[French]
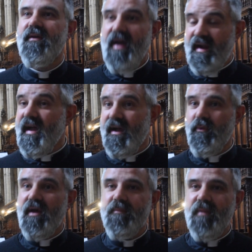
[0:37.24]
à l'art.
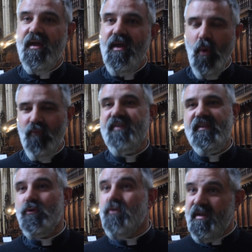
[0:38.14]
quoi. Ben, on voit que ces
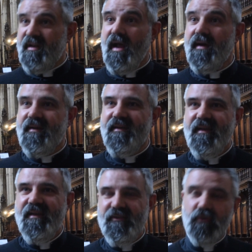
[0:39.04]
deux domaines-là,
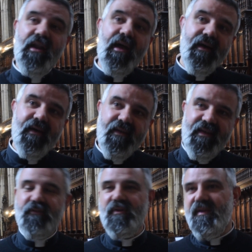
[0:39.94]
ceux de l'art et
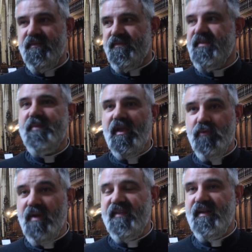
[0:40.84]
ceux de la vie
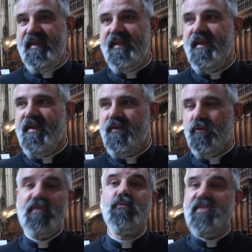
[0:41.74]
spirituelle, c'est-à-dire ceux
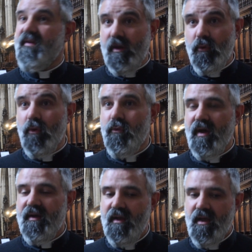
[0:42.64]
qui nous tirent vers le haut, quoi.
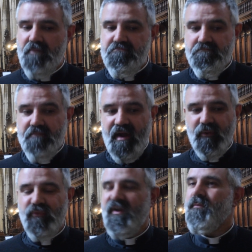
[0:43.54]
Ben, le
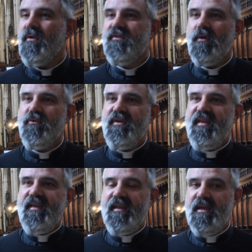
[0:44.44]
gouvernement semble
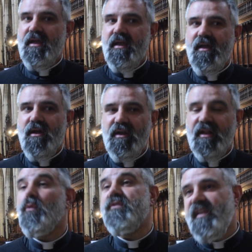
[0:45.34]
les,
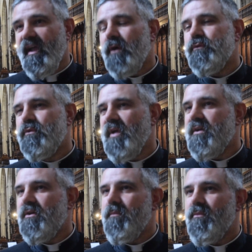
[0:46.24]
considérer en tout cas
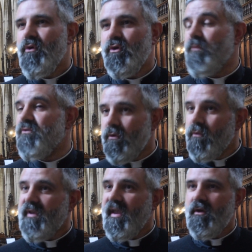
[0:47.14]
comme
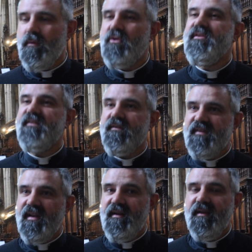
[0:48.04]
secondaires, comme non
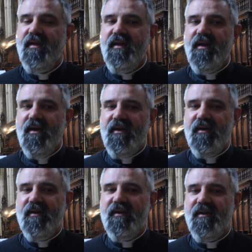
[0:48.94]
essentiels
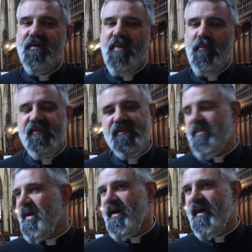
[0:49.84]
ben moi c'est pas